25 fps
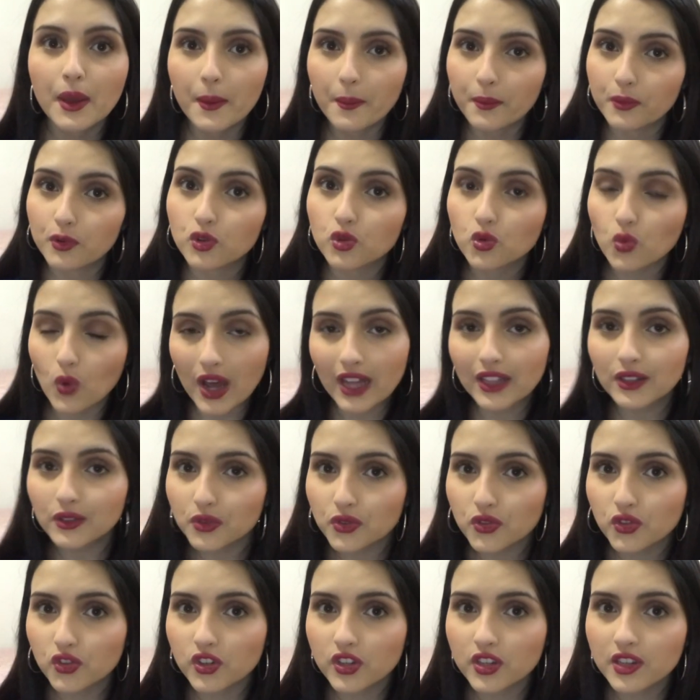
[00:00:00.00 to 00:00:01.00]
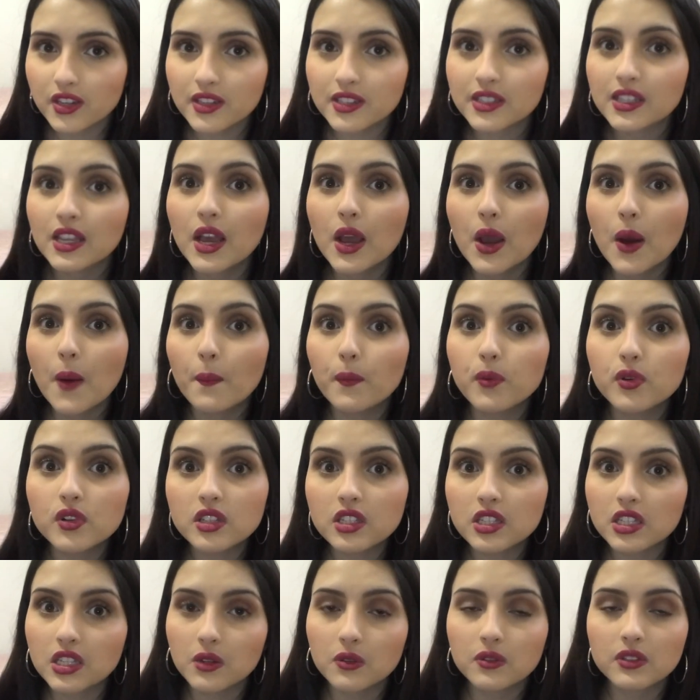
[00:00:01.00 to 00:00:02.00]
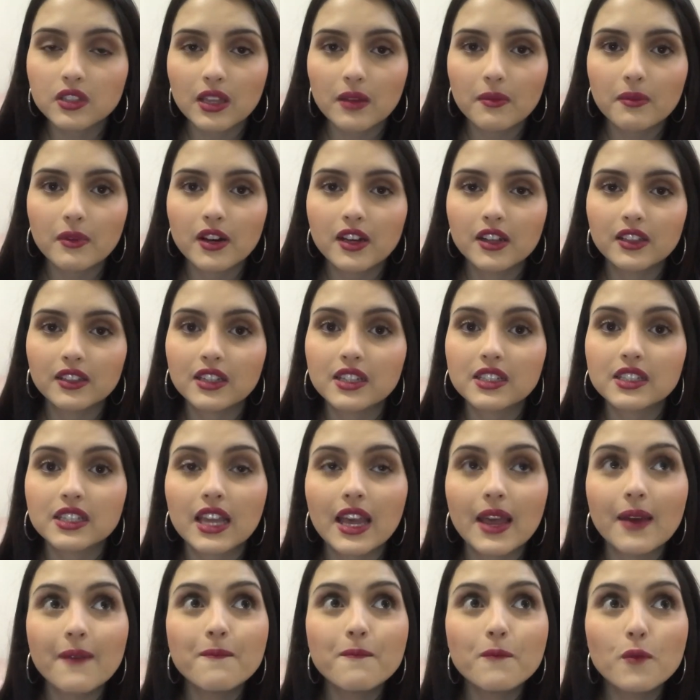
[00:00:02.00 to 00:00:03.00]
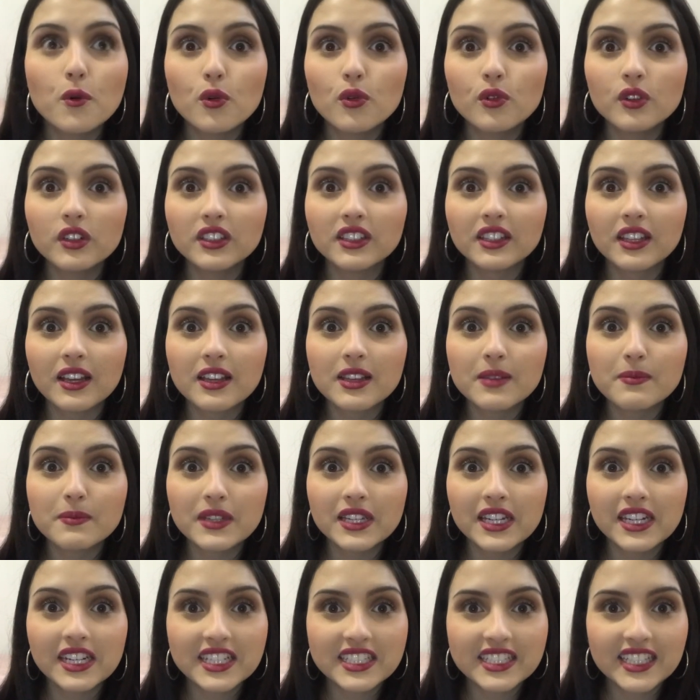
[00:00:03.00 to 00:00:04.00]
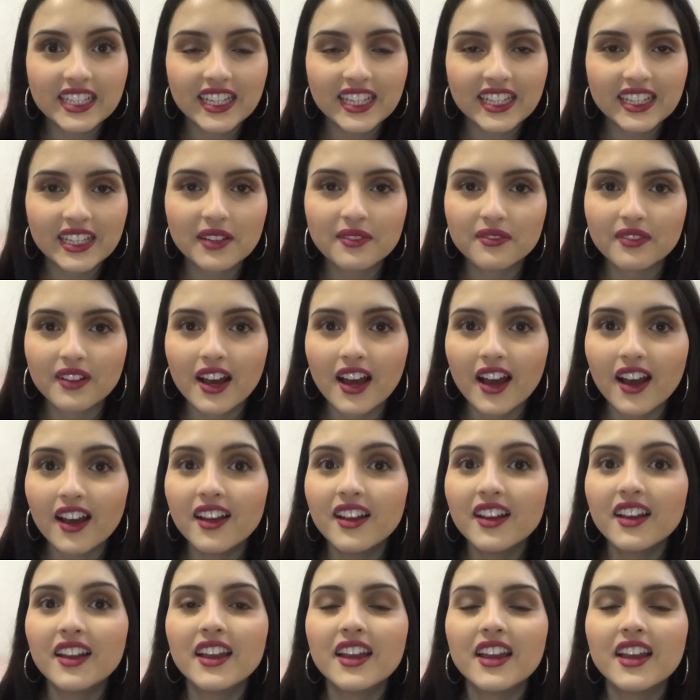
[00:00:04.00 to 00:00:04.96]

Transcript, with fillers: Para os quatro dias por cinco semanas. É muita menina que você tem que levar.